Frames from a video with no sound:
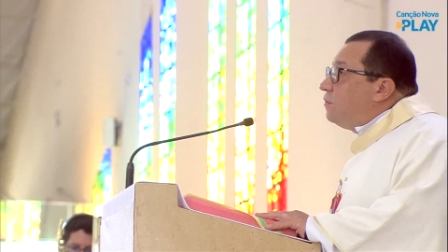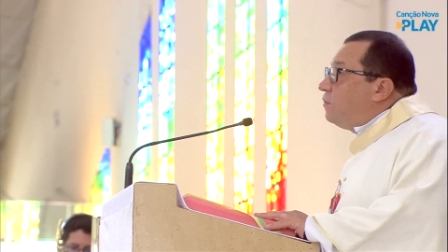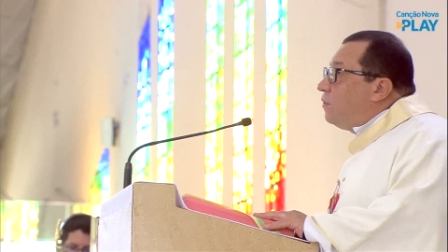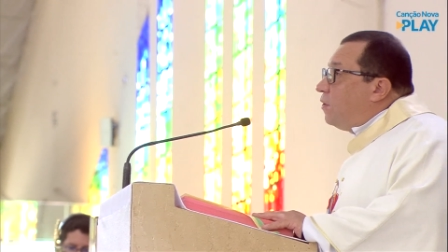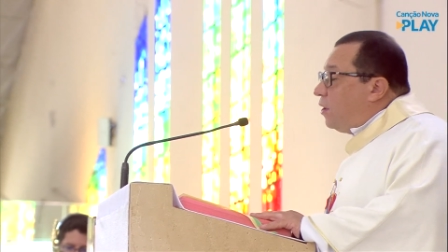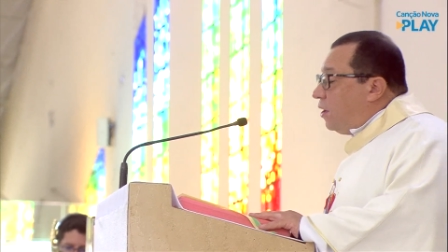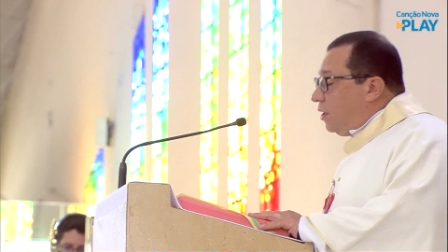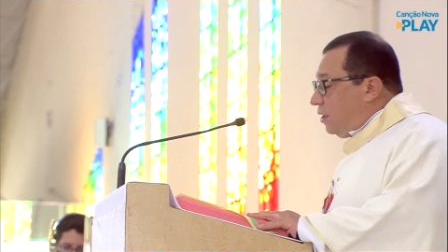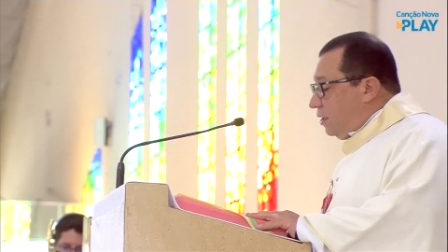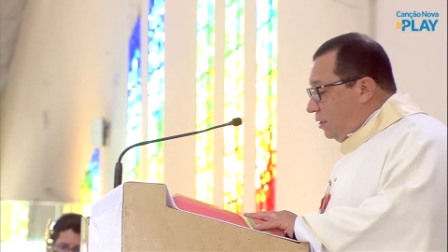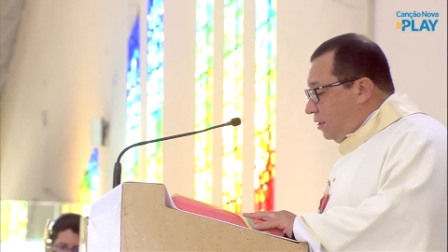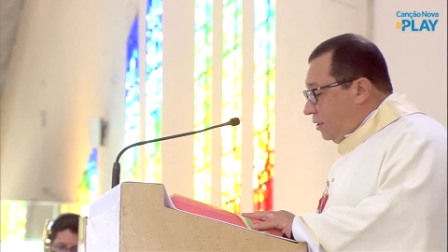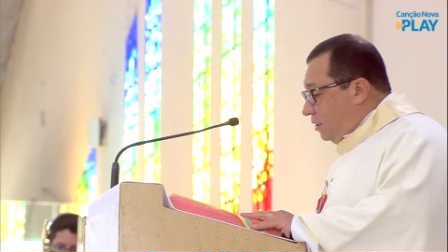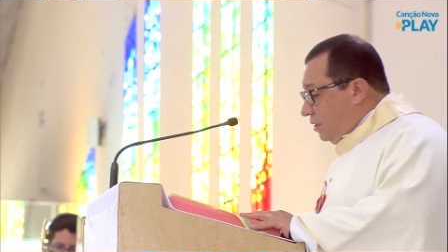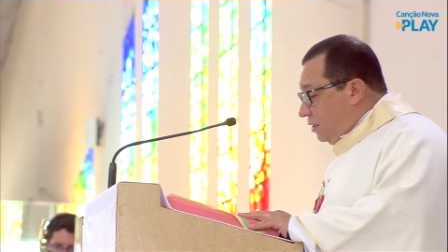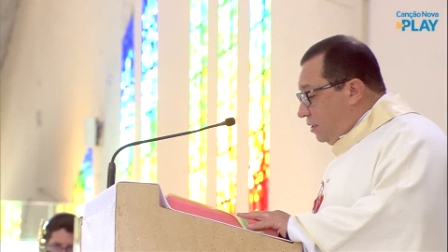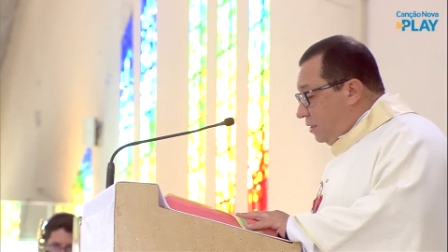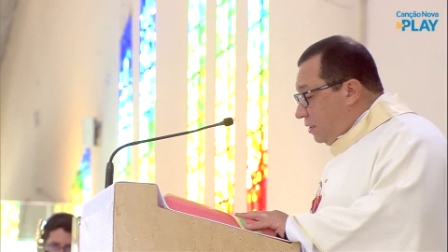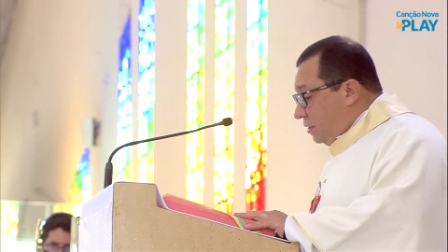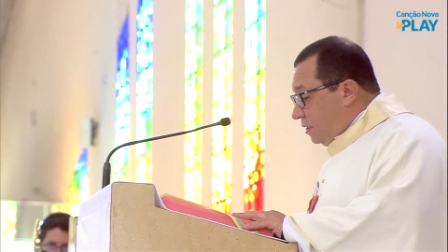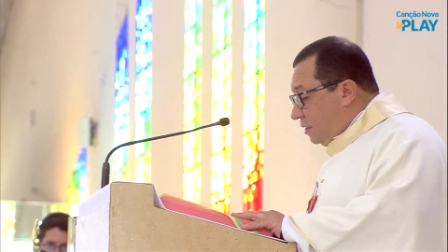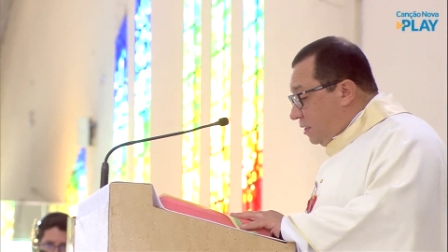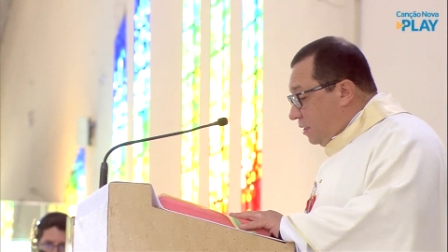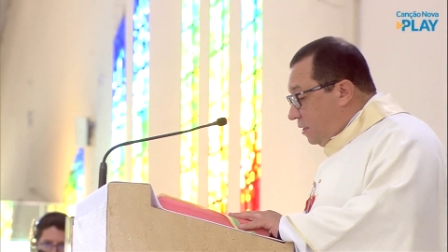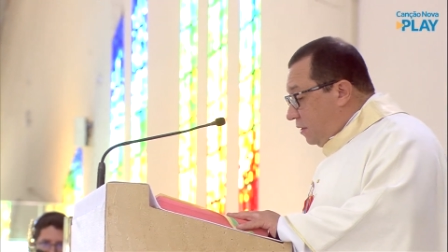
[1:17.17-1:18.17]

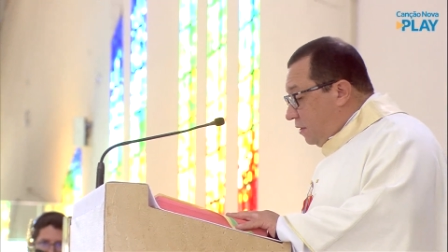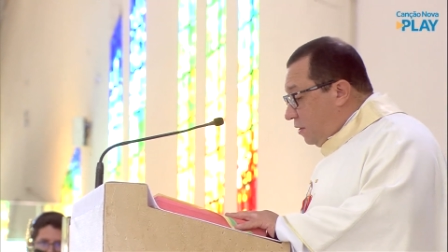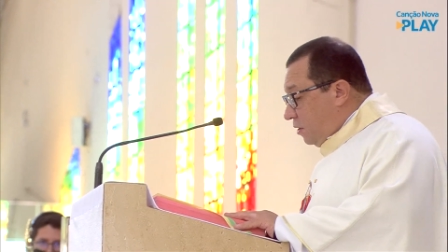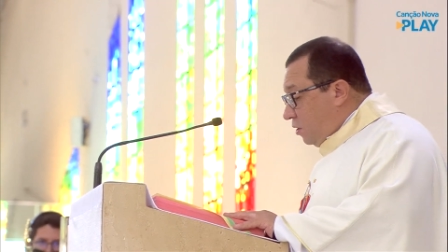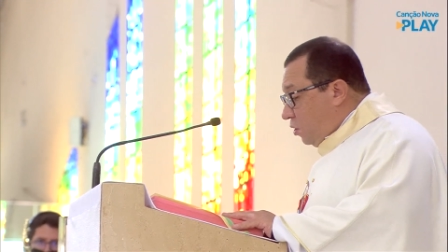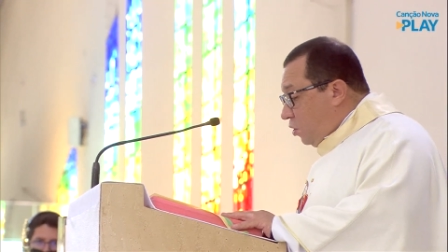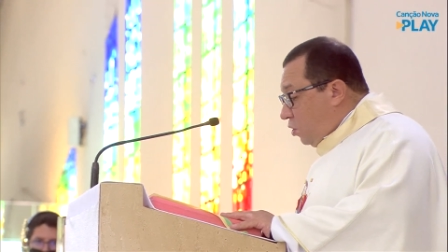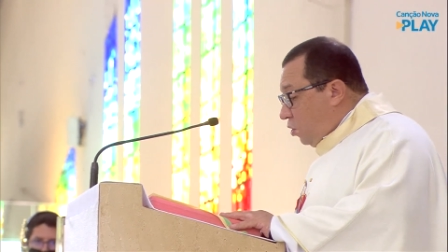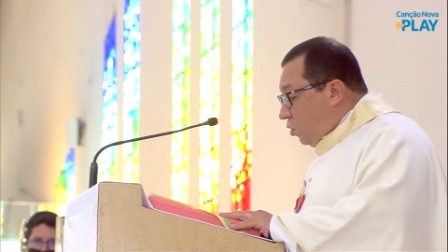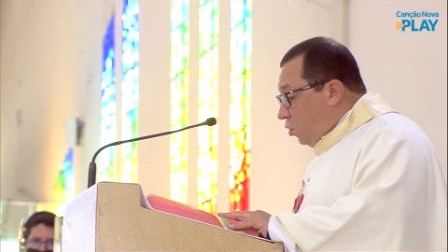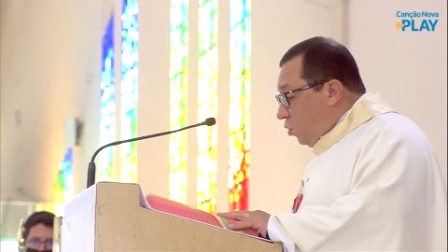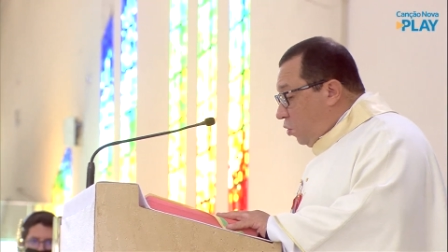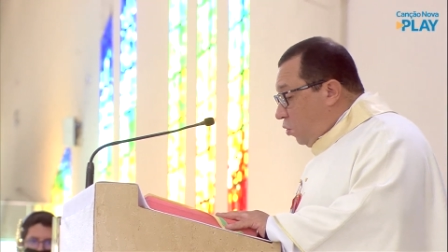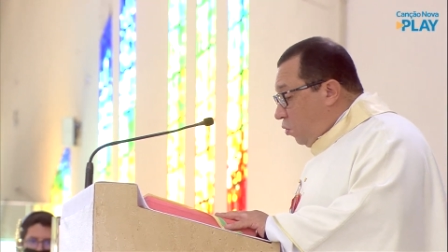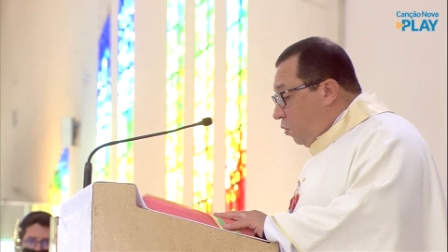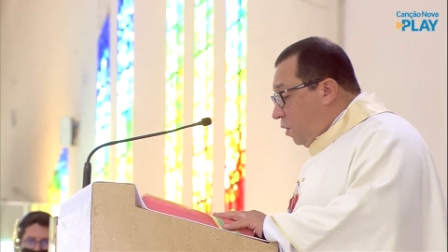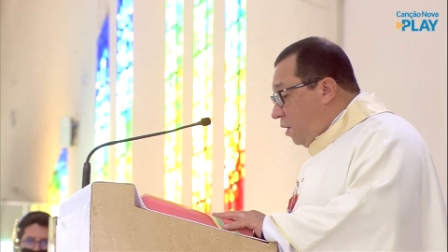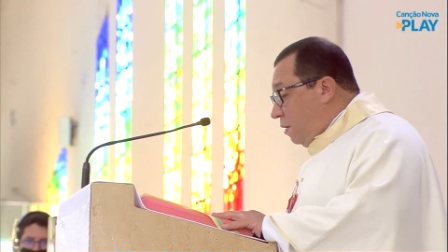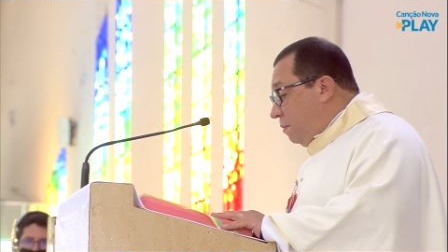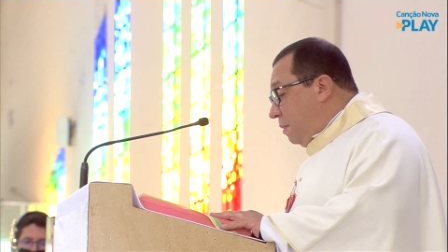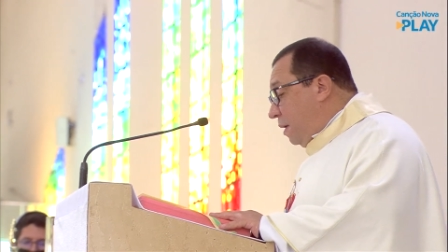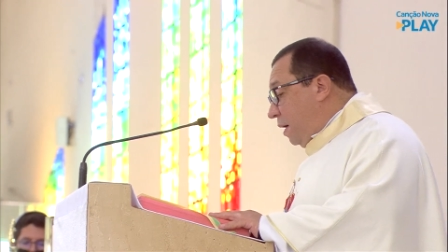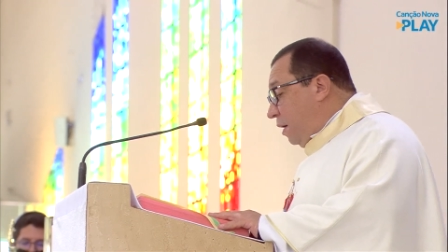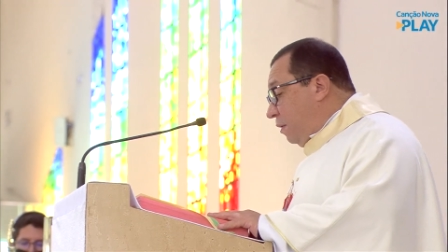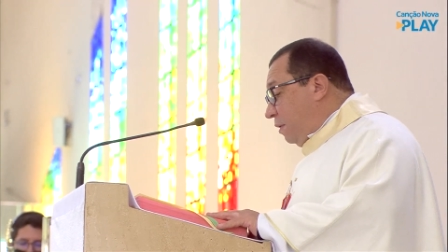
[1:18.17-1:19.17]
vós. O
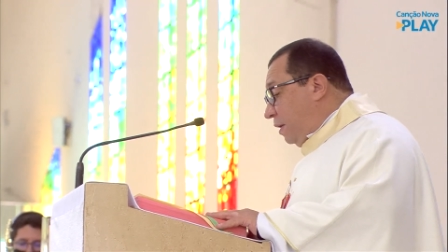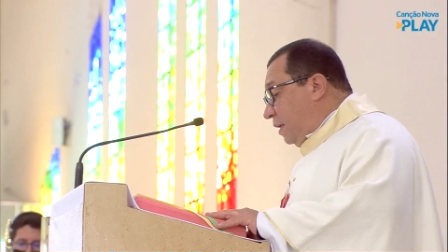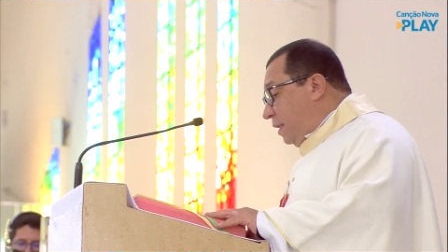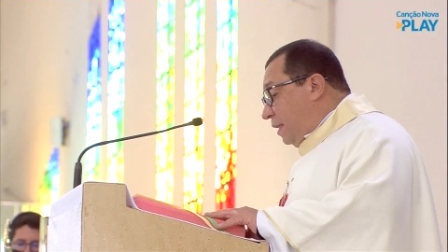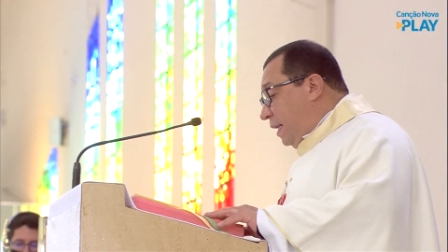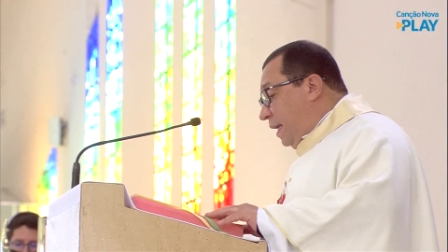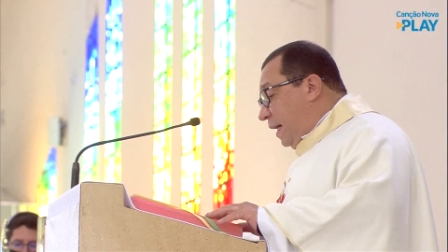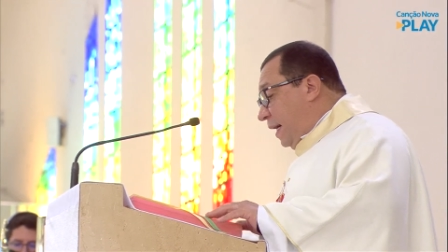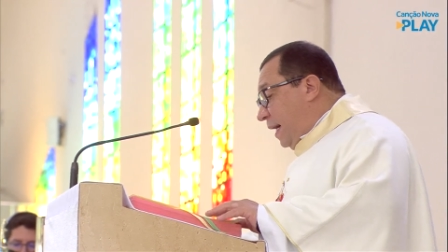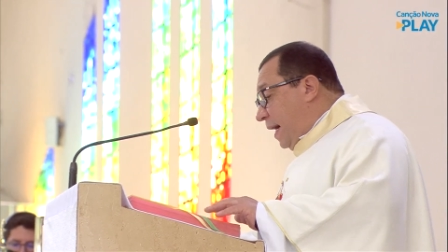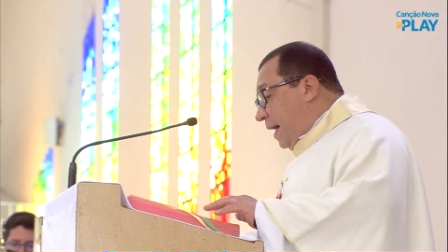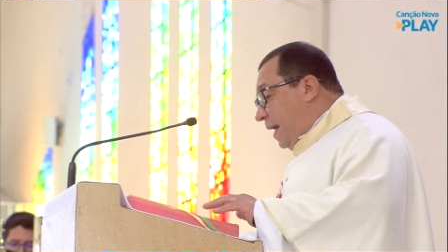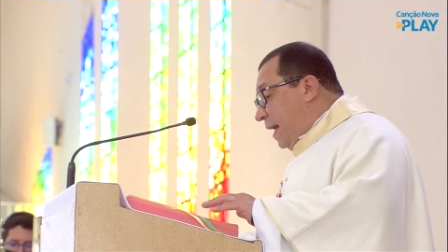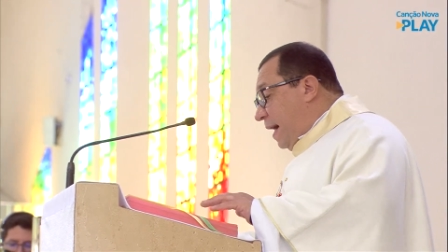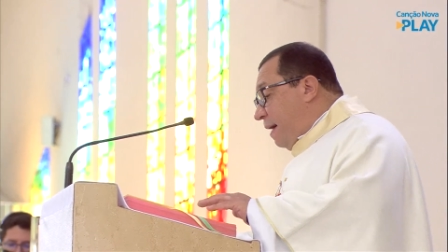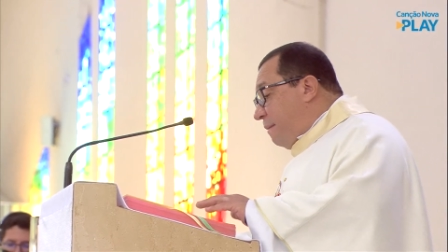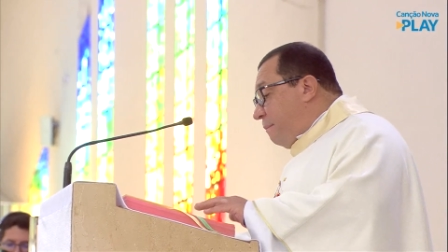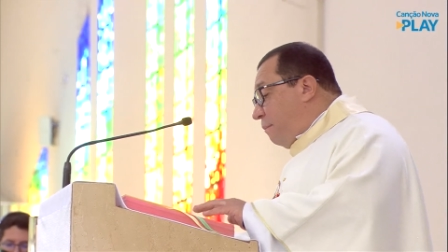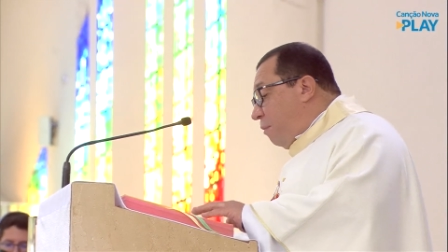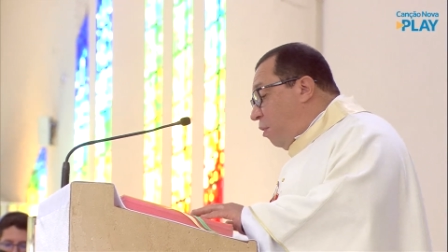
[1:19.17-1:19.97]
irmão entregará à